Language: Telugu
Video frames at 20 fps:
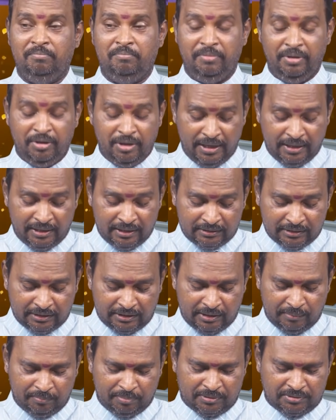మీరు ఏదైతే
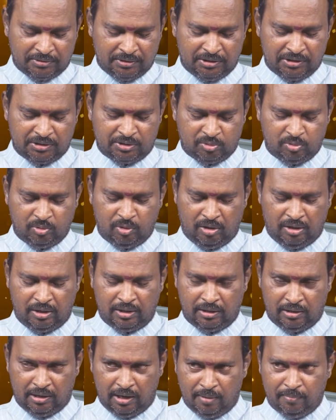టెన్ పర్సెంట్ ఇస్తున్నారో
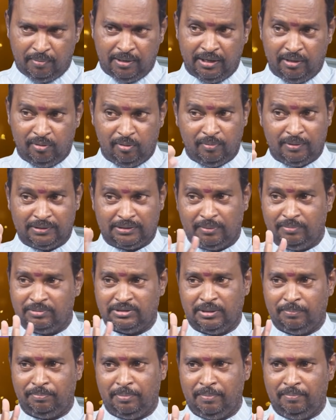అంటే రాబడిలో మాత్రమే
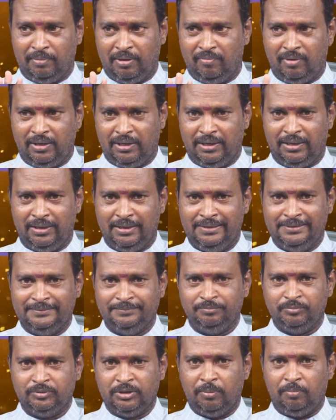చెప్పాయి మనం అంటే
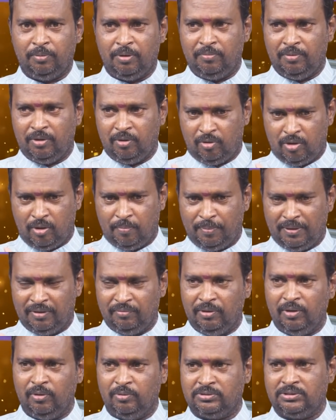ఇప్పుడు మీరు ఒక పదివేలు